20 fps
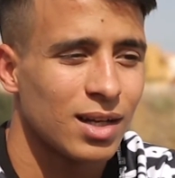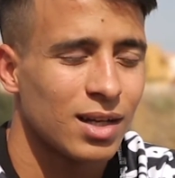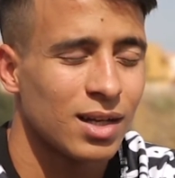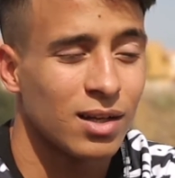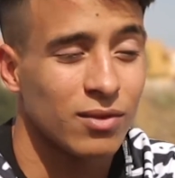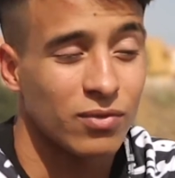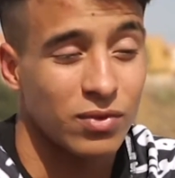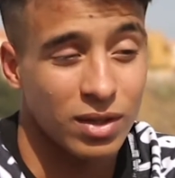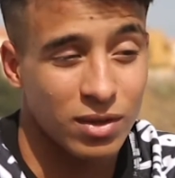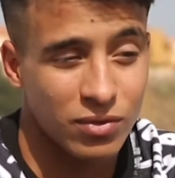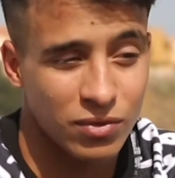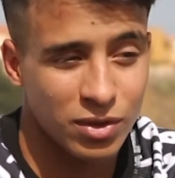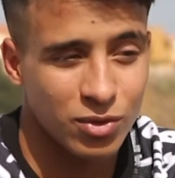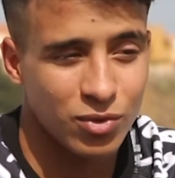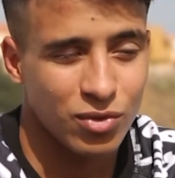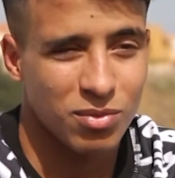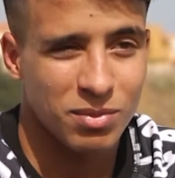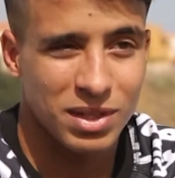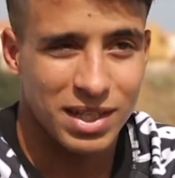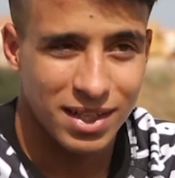آه، في
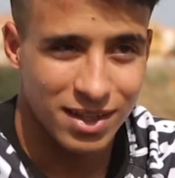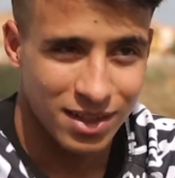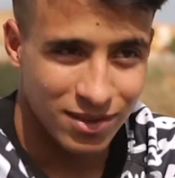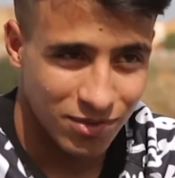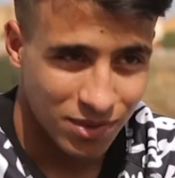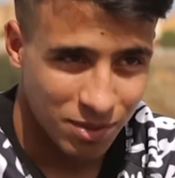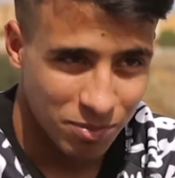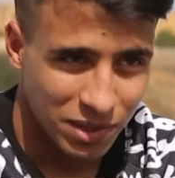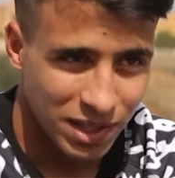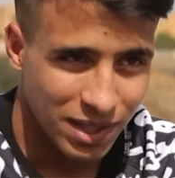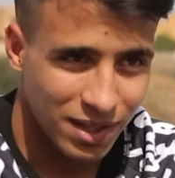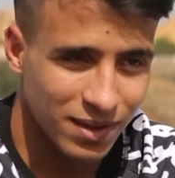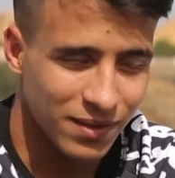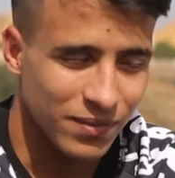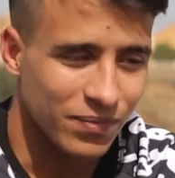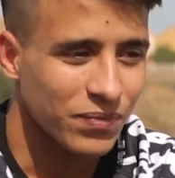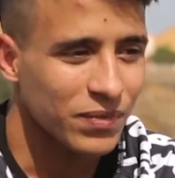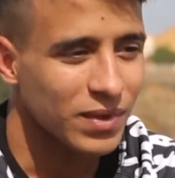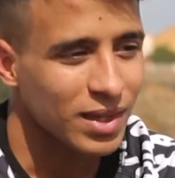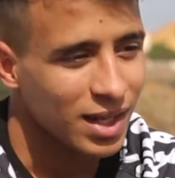2008 في
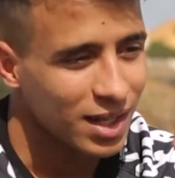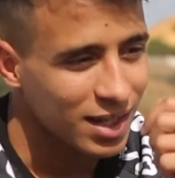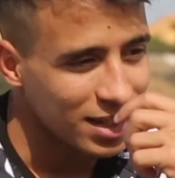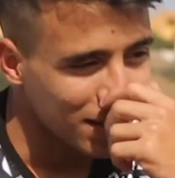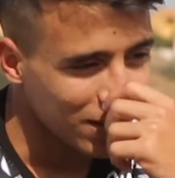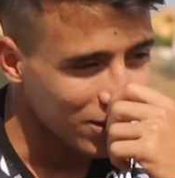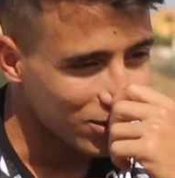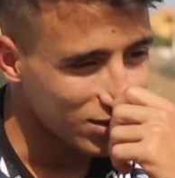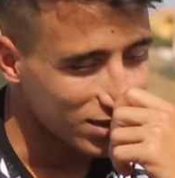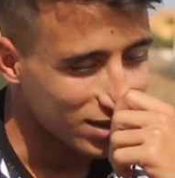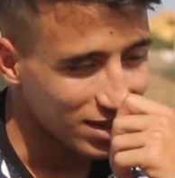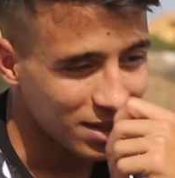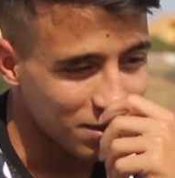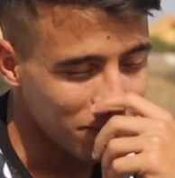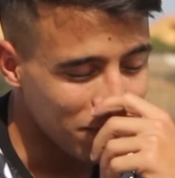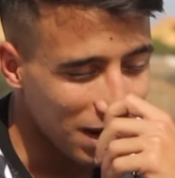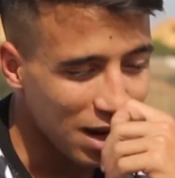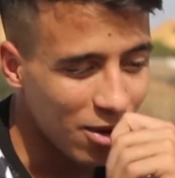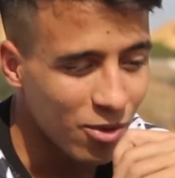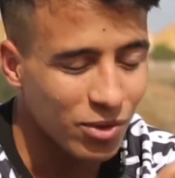بيكان اللي كنت
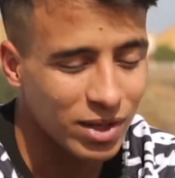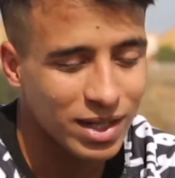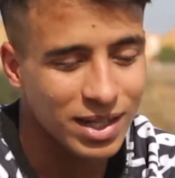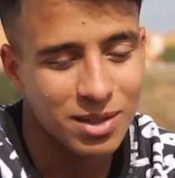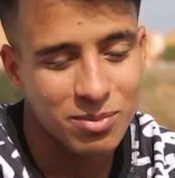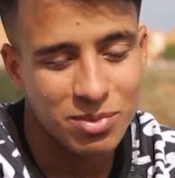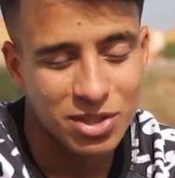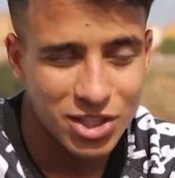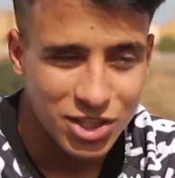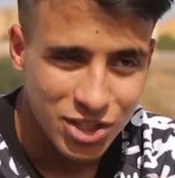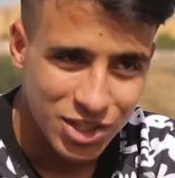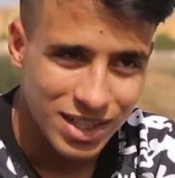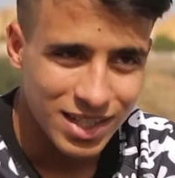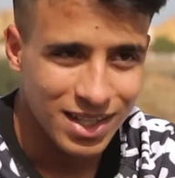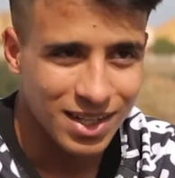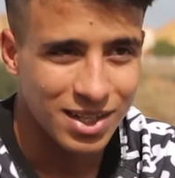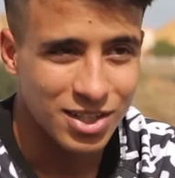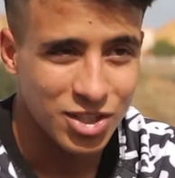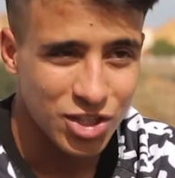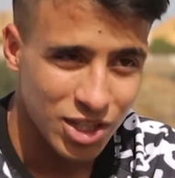معول غير باش
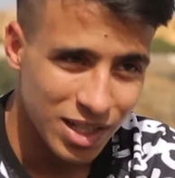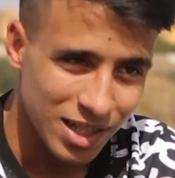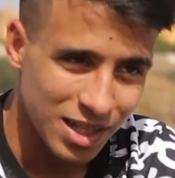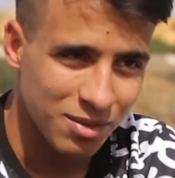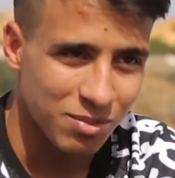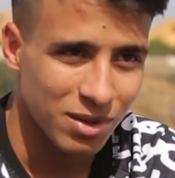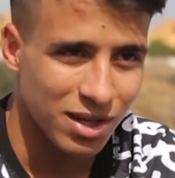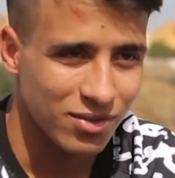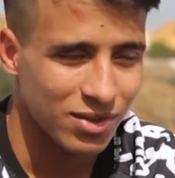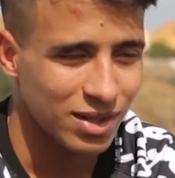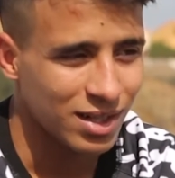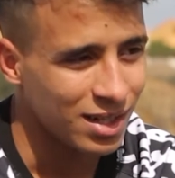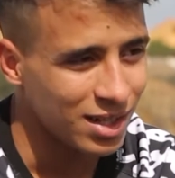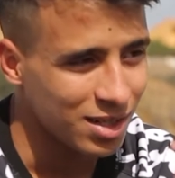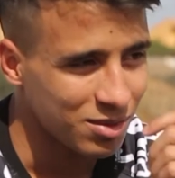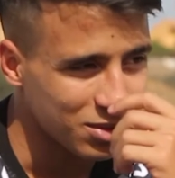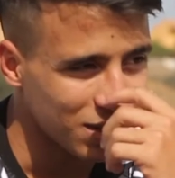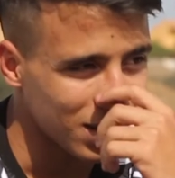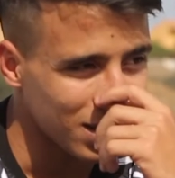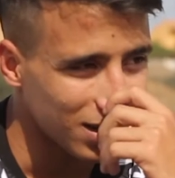نشارك نشارك برك في
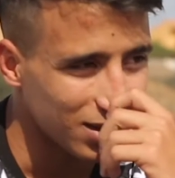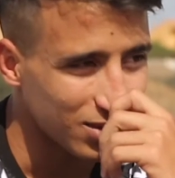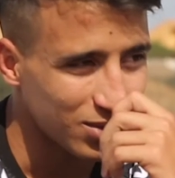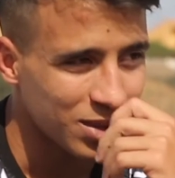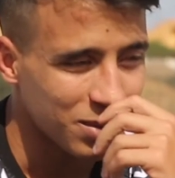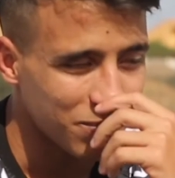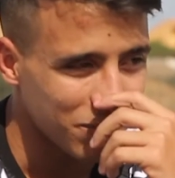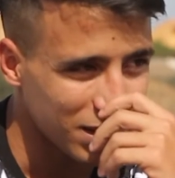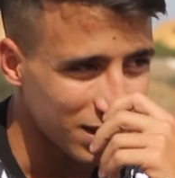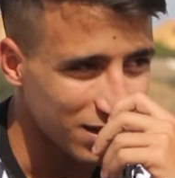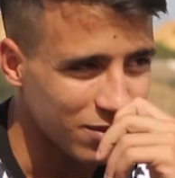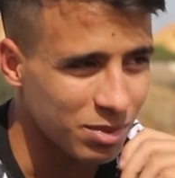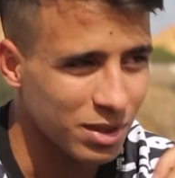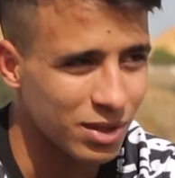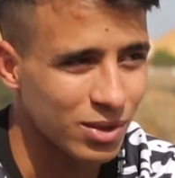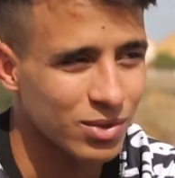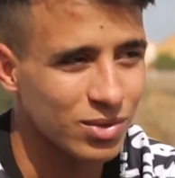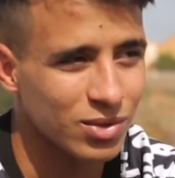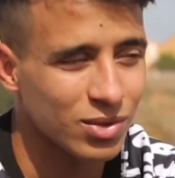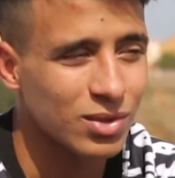الالعاب الاولمبيه
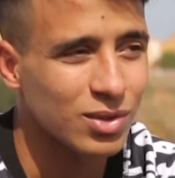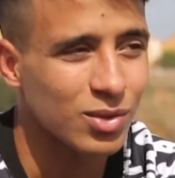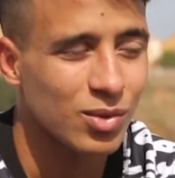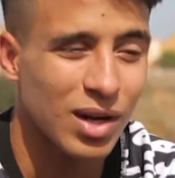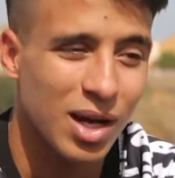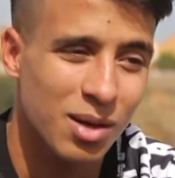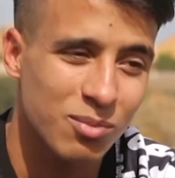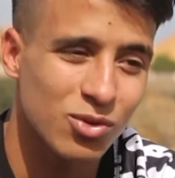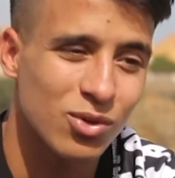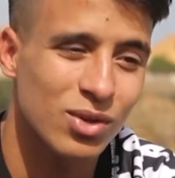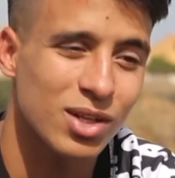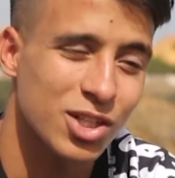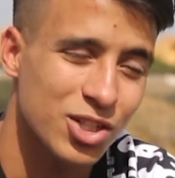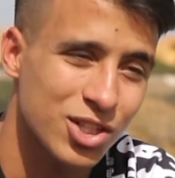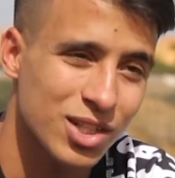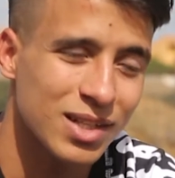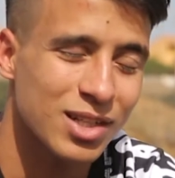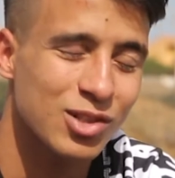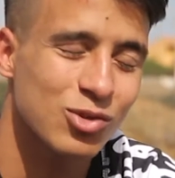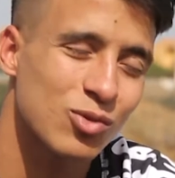في لندن الحمد لله
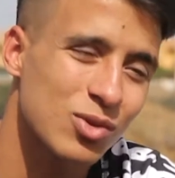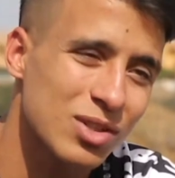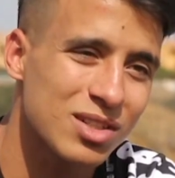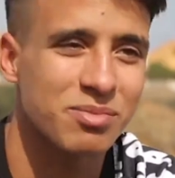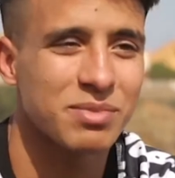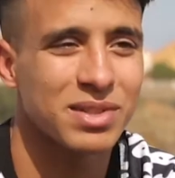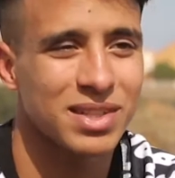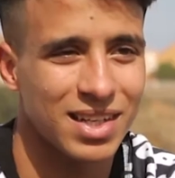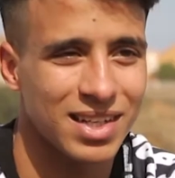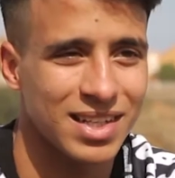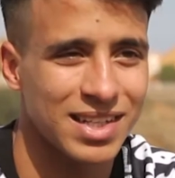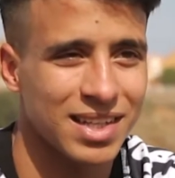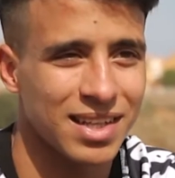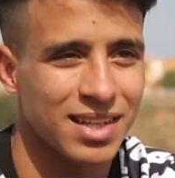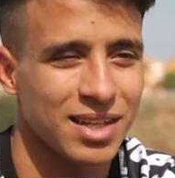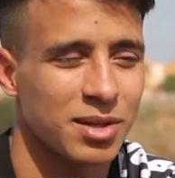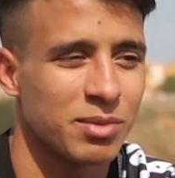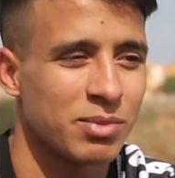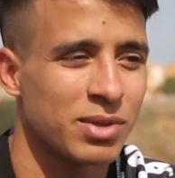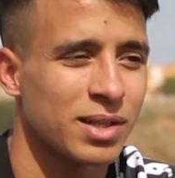شاركت ونلت ميداليه
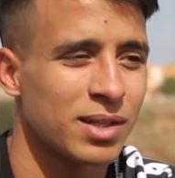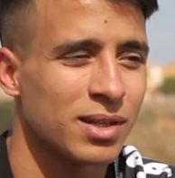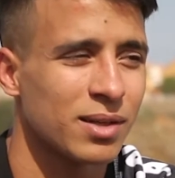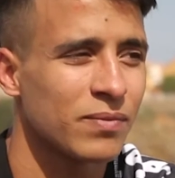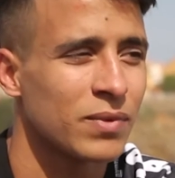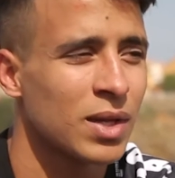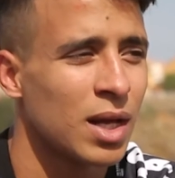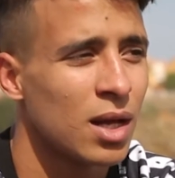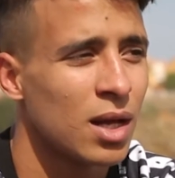ذهبيه